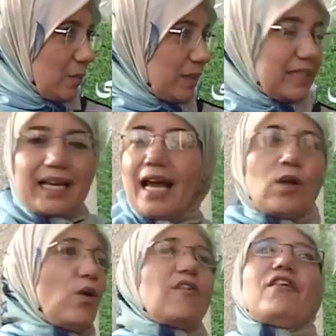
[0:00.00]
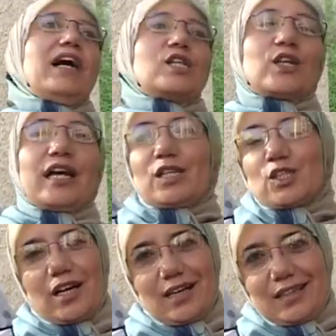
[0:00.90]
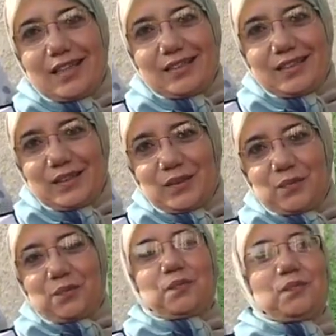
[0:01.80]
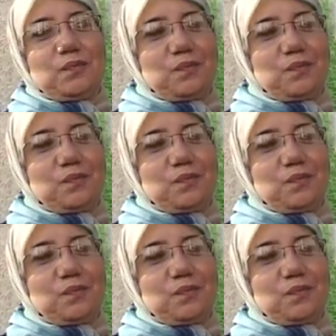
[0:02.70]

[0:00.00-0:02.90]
بدي اياه يوقف على اجري ان شاء الله ان شاء الله